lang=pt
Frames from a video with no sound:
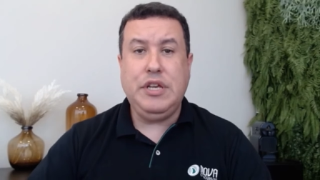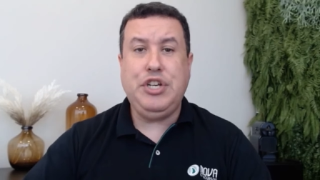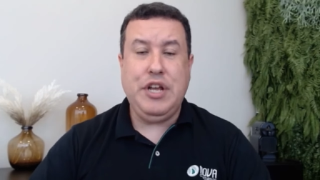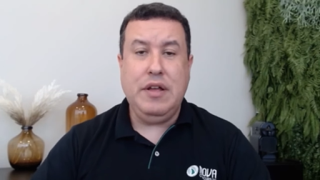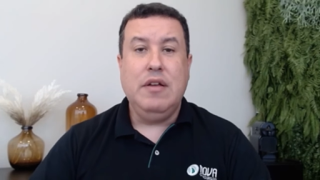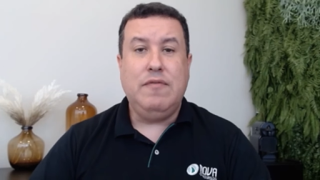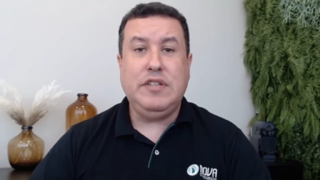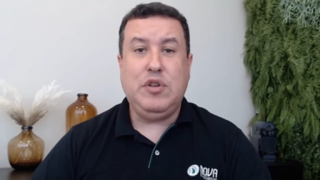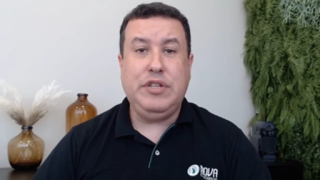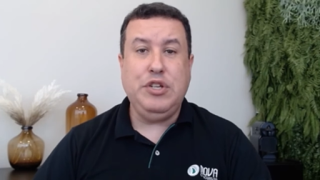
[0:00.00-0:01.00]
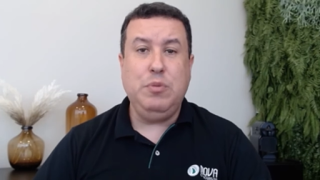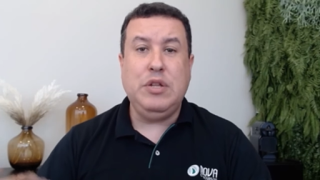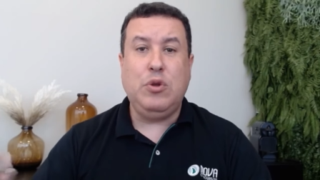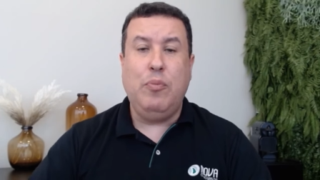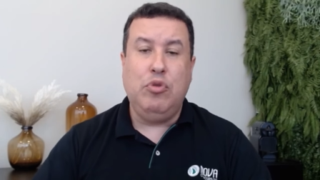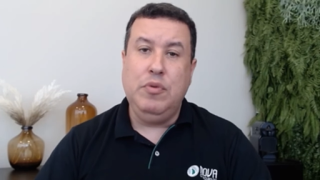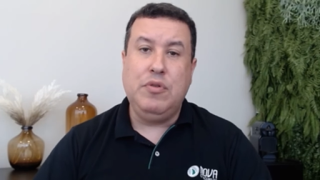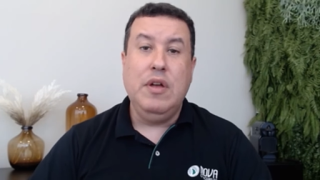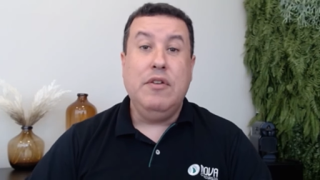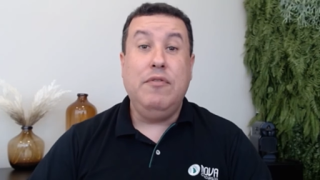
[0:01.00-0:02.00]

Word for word: guichê, fazendo atendimento ao público,